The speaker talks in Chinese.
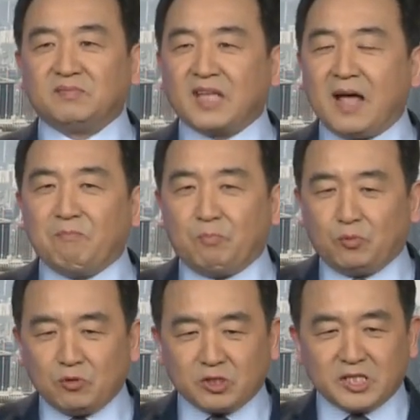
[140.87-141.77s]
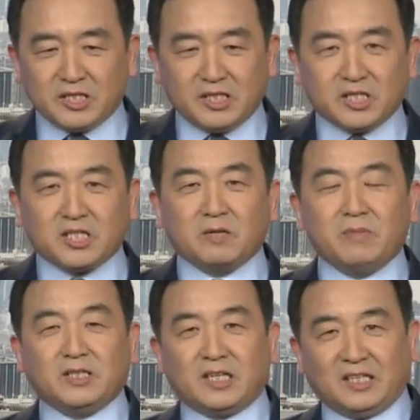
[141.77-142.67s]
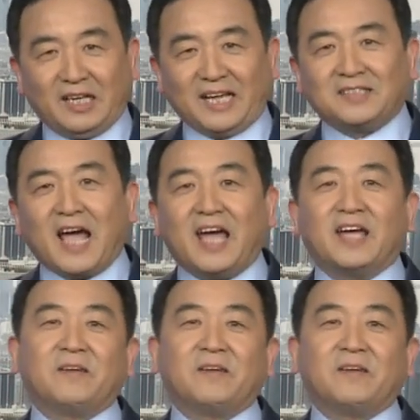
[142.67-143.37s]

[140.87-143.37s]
但不是你生命的连带。